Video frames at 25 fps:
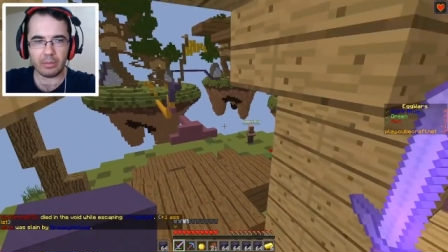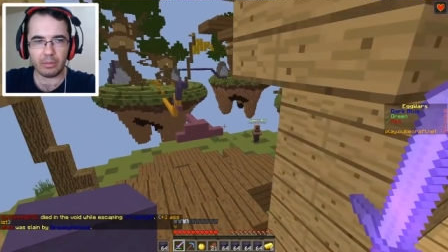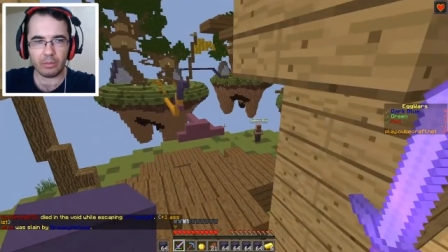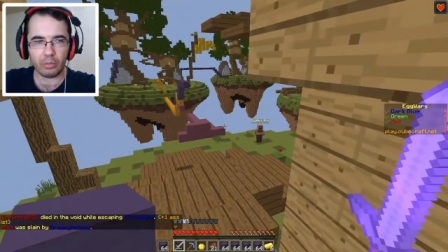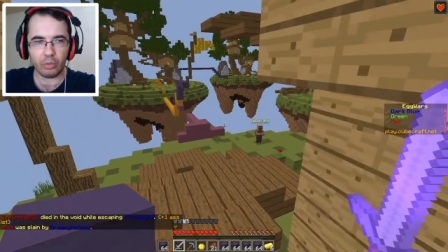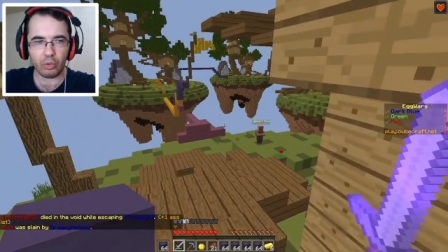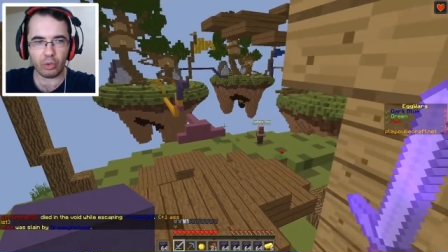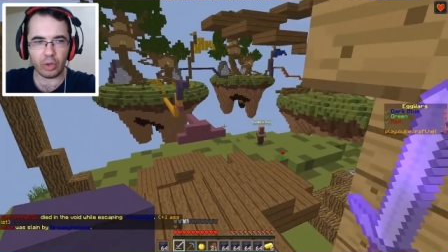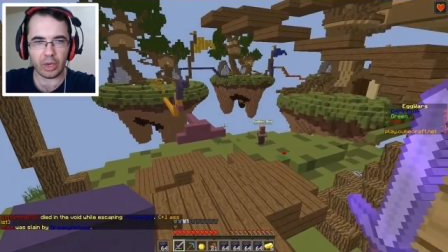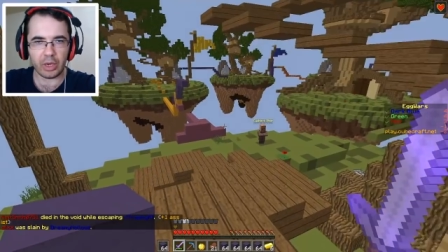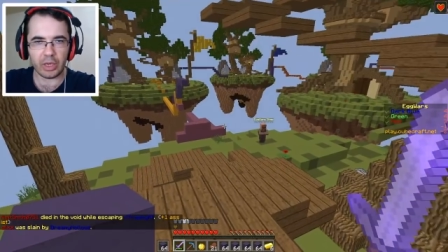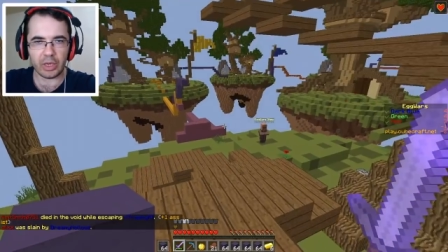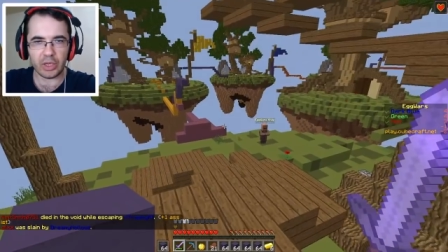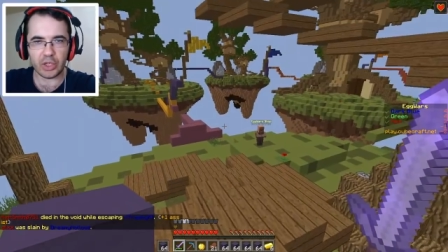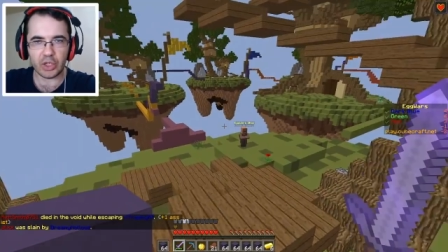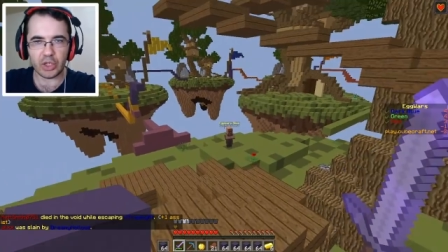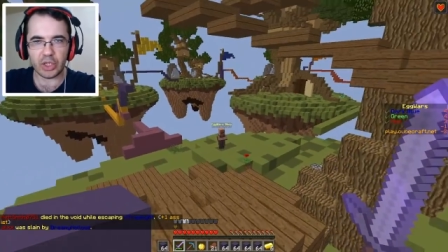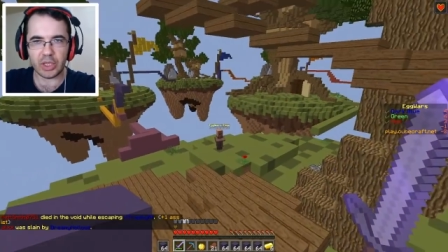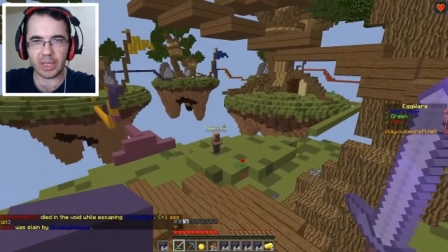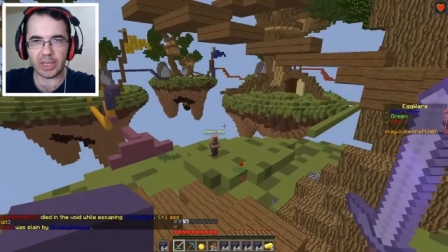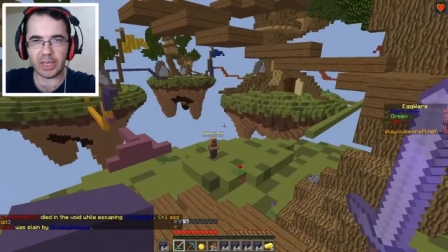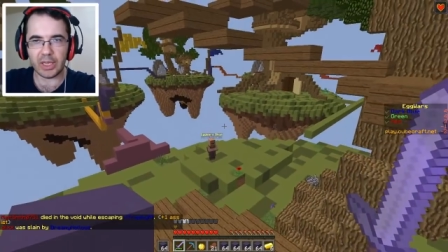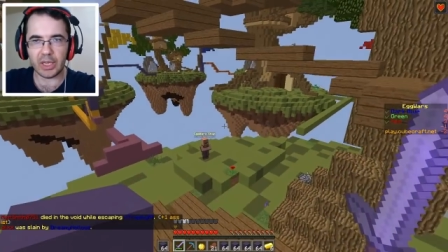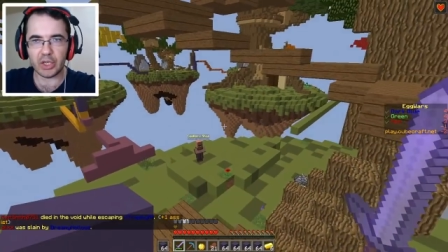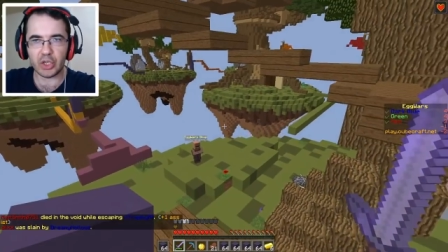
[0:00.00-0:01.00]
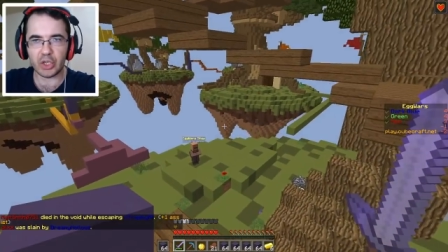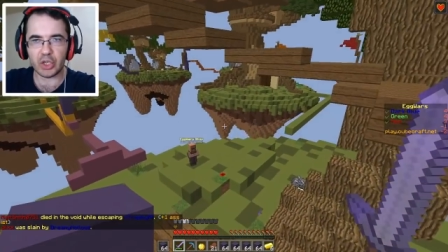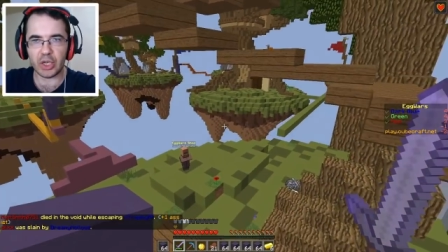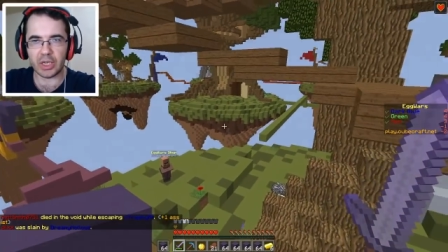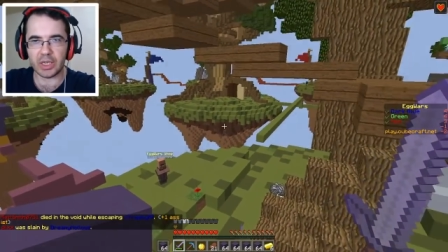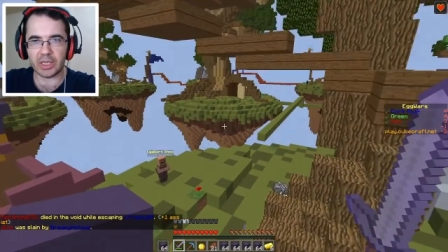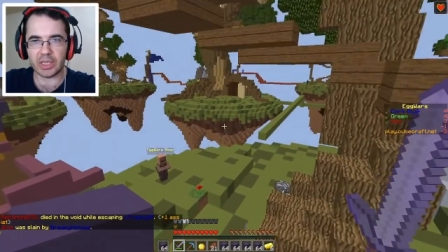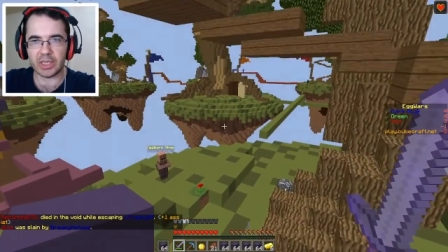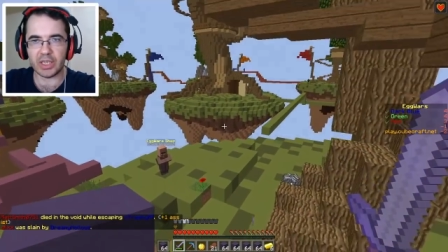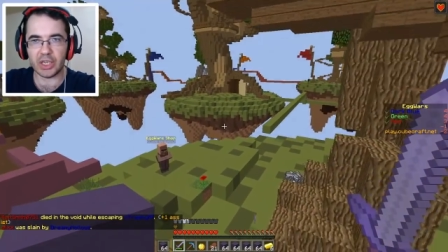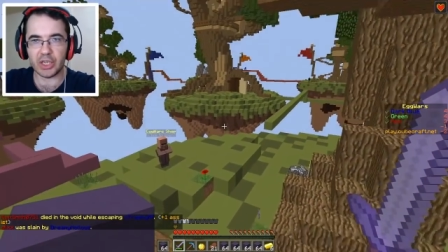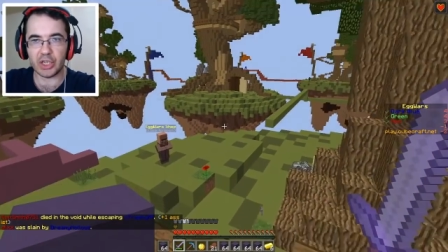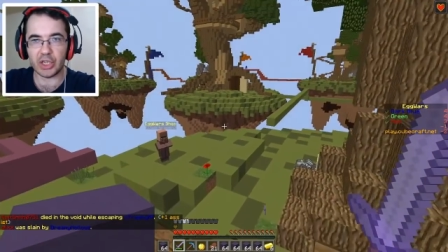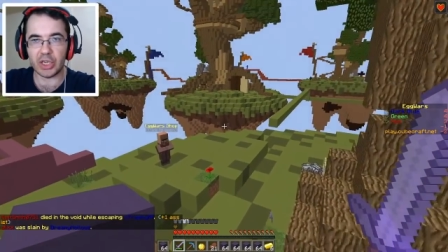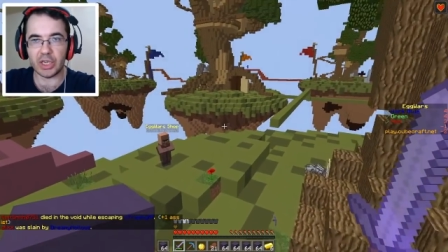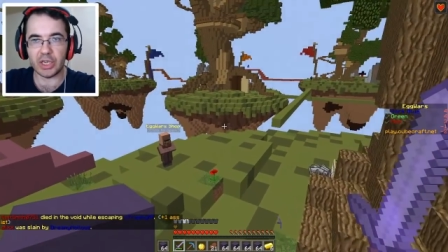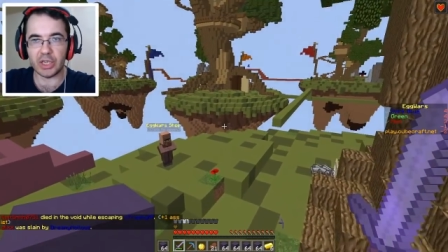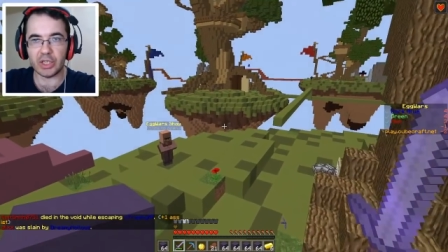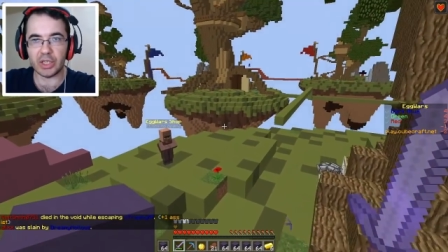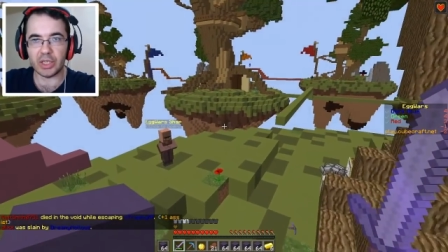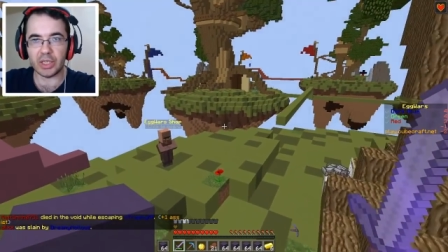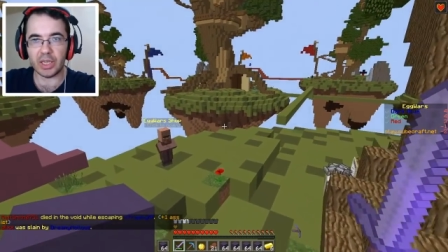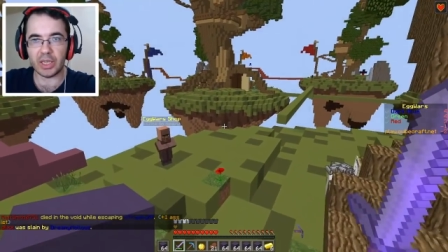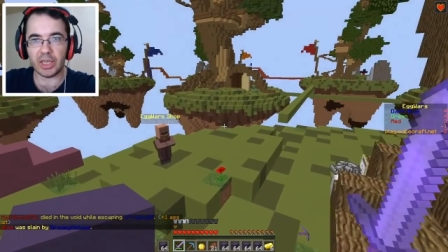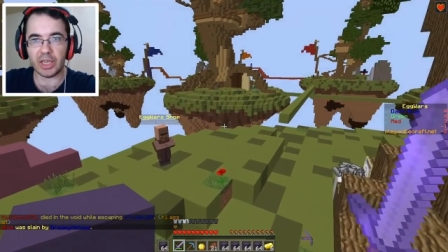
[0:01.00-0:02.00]
oranın içinden geçeceğiz. Yeşilin
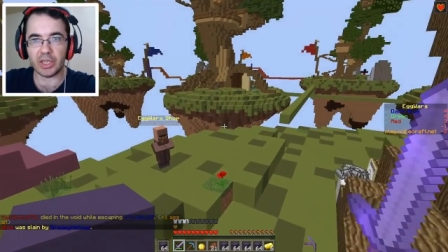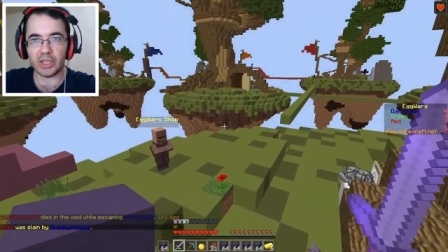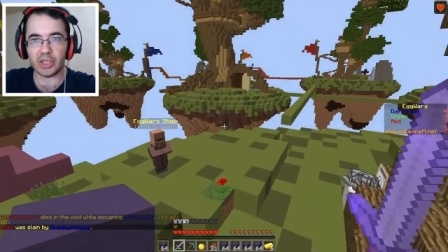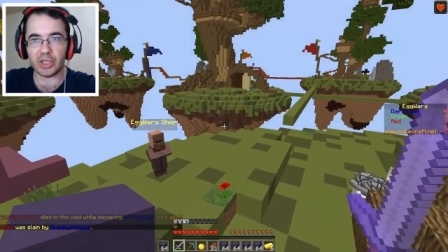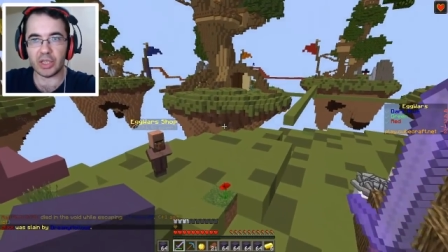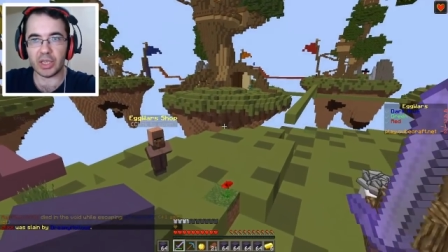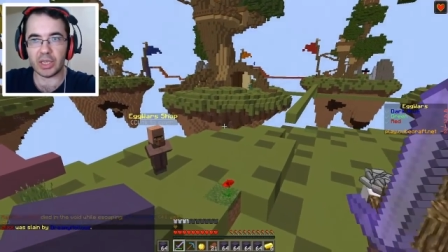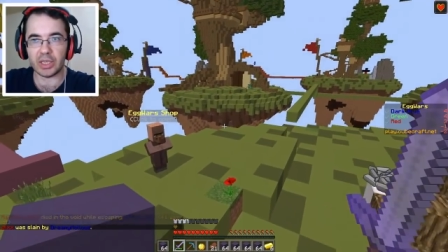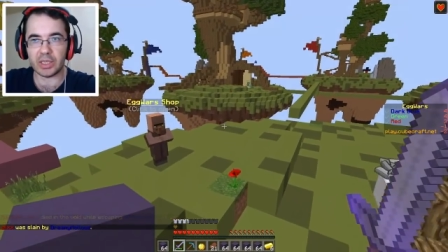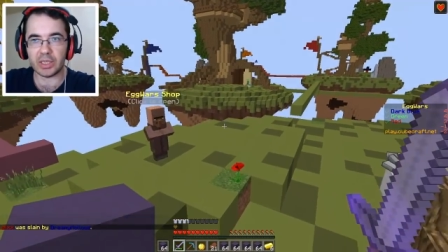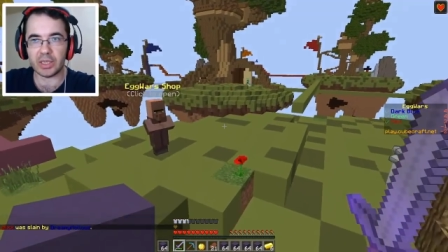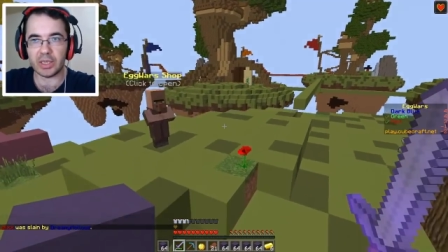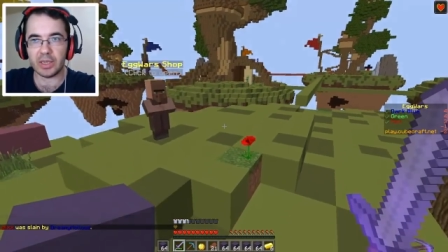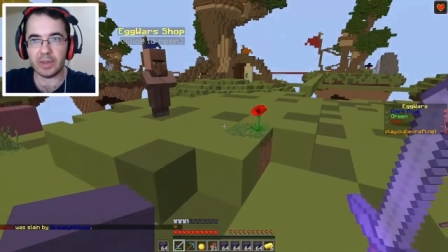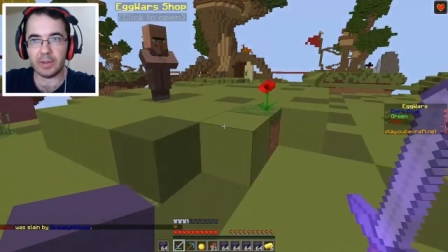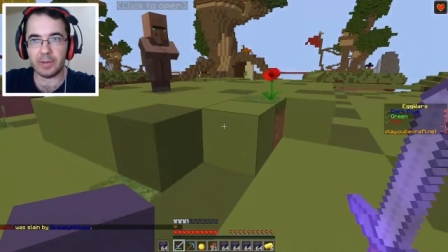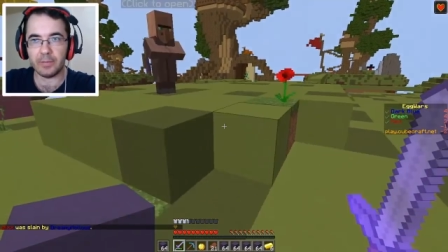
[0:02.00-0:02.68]
içinden geçeceğiz.